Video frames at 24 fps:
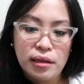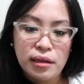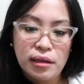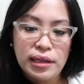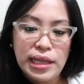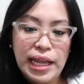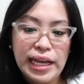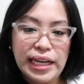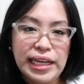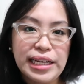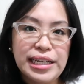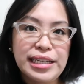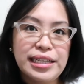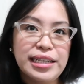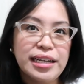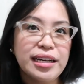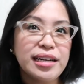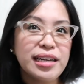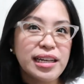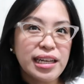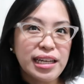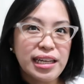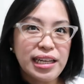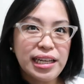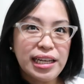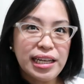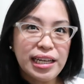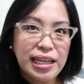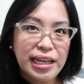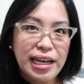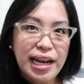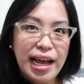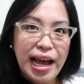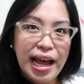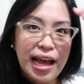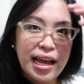lagi niyang
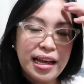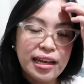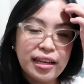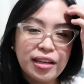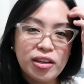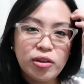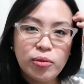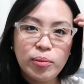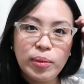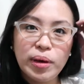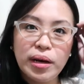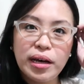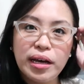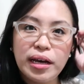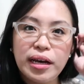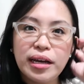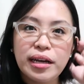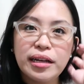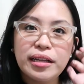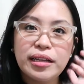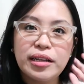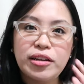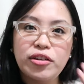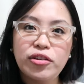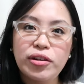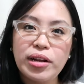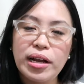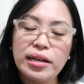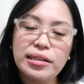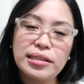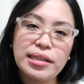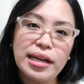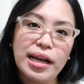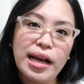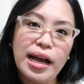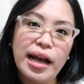hinihila yung mga, yung
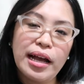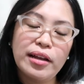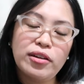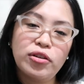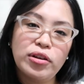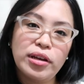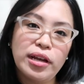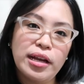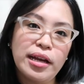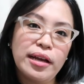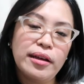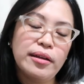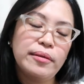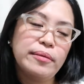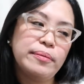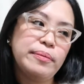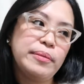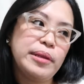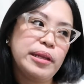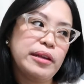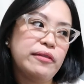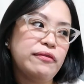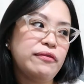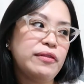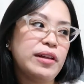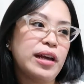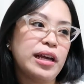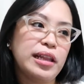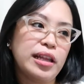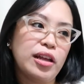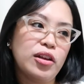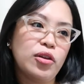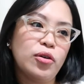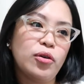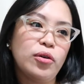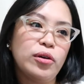nasa ano niya, if
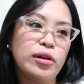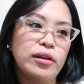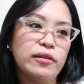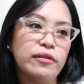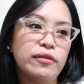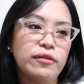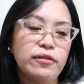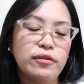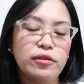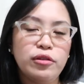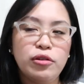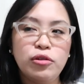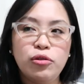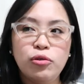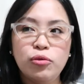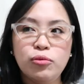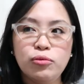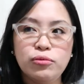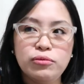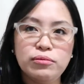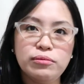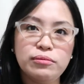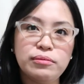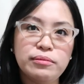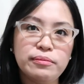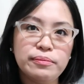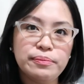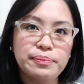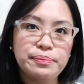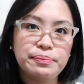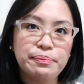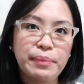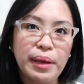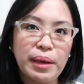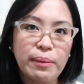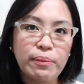nakita niyo, if yung
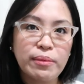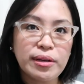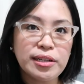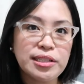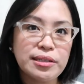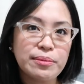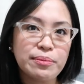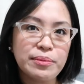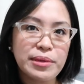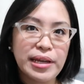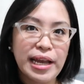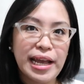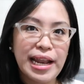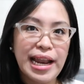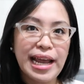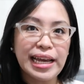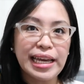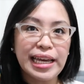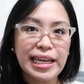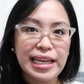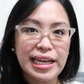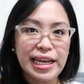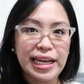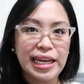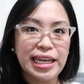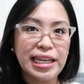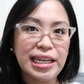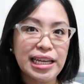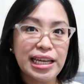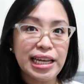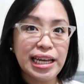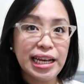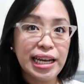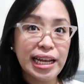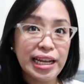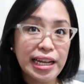baby gym niya, lagi niyang
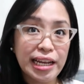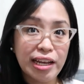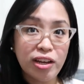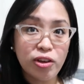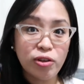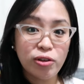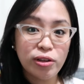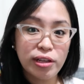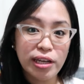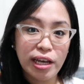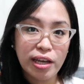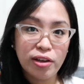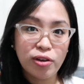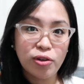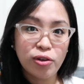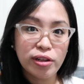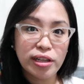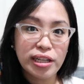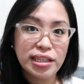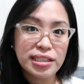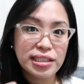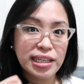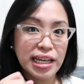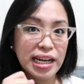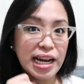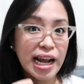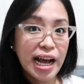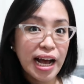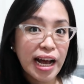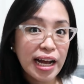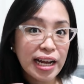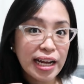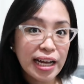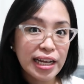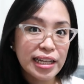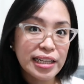hinihila na yun ngayon, tas
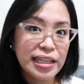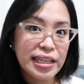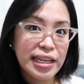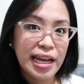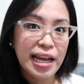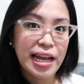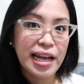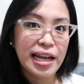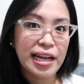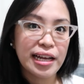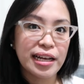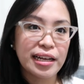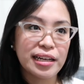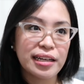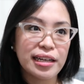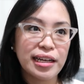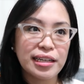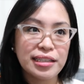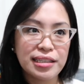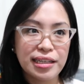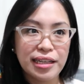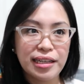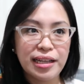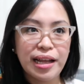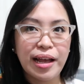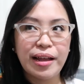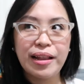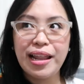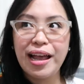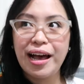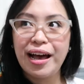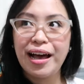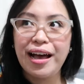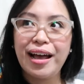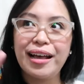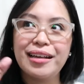kinakagat niya. As in, ang
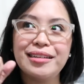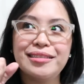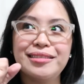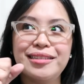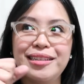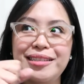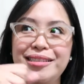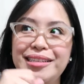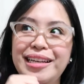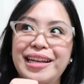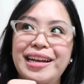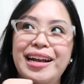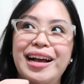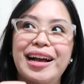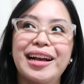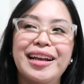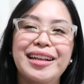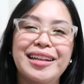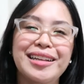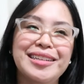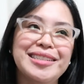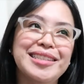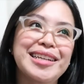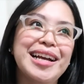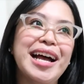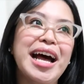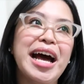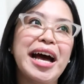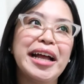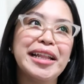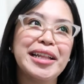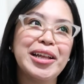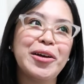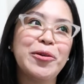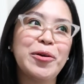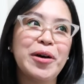lakas, tas kinakagat. Tas
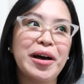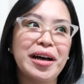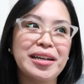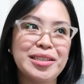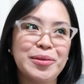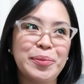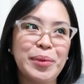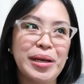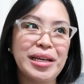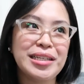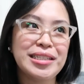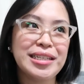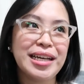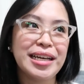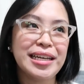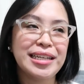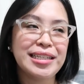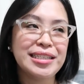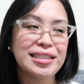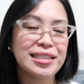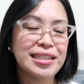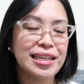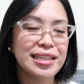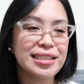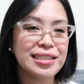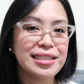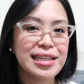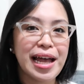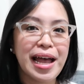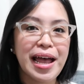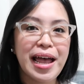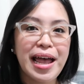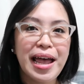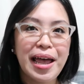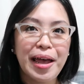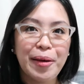nakakatawa kasi may isang instance na
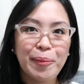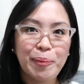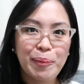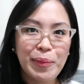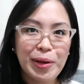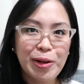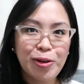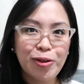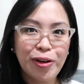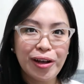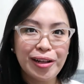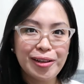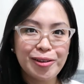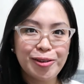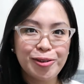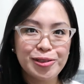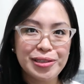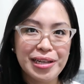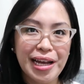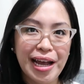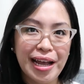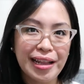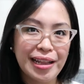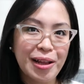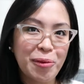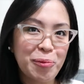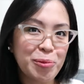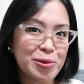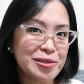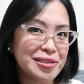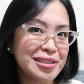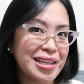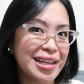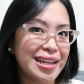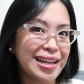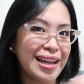binuhat ko siya, tapos
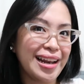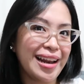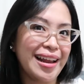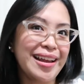dinala